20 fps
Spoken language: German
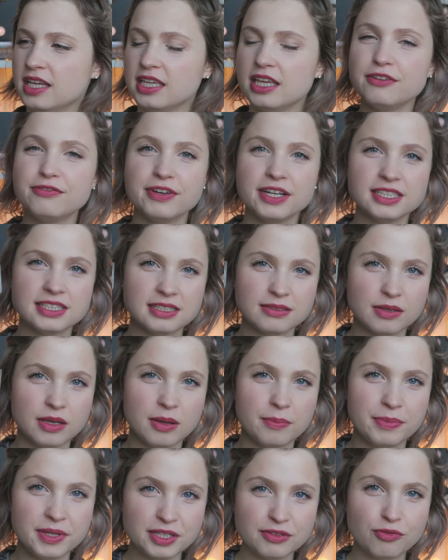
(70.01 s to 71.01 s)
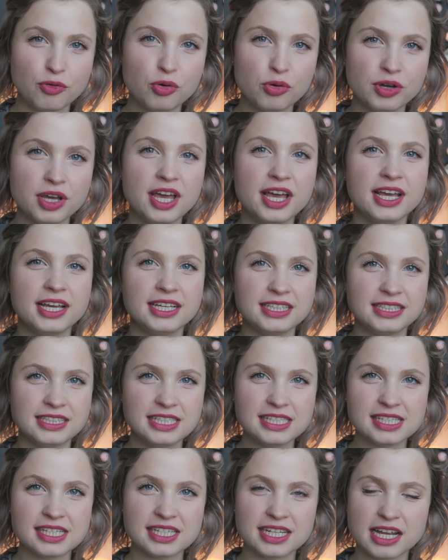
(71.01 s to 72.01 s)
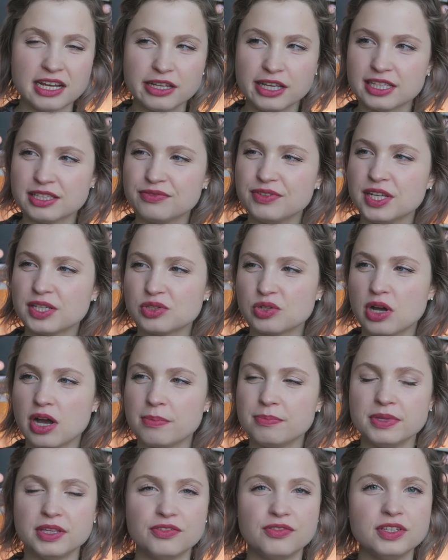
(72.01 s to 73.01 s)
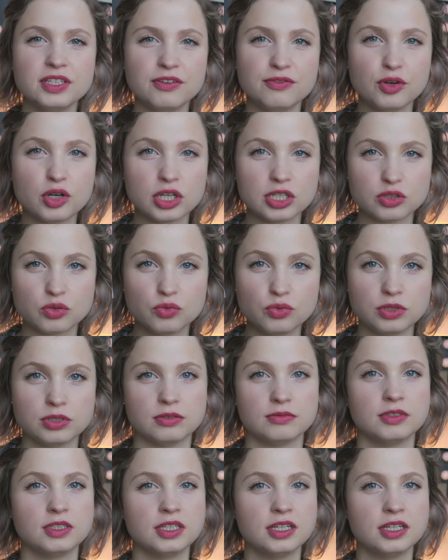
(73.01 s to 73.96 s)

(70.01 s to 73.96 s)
Jedenfalls bin ich froh, diese Teile jetzt wieder zu haben. Ich finde die wirklich gut.